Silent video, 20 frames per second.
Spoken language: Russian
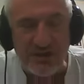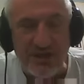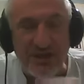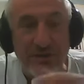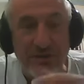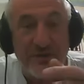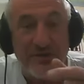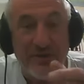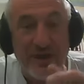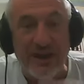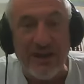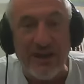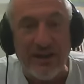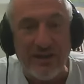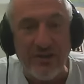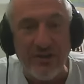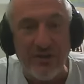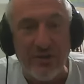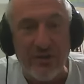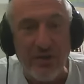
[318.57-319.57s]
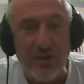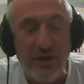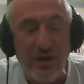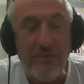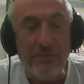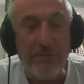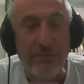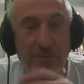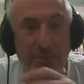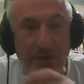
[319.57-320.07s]
Ее звали одну
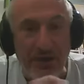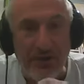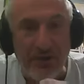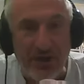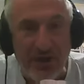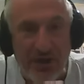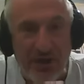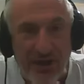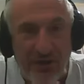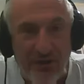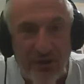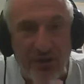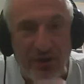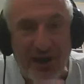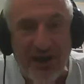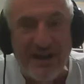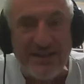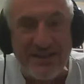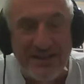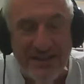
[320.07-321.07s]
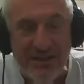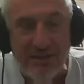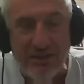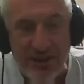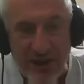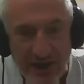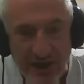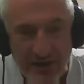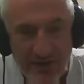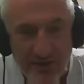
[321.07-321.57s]
Билха, а другая Зилха.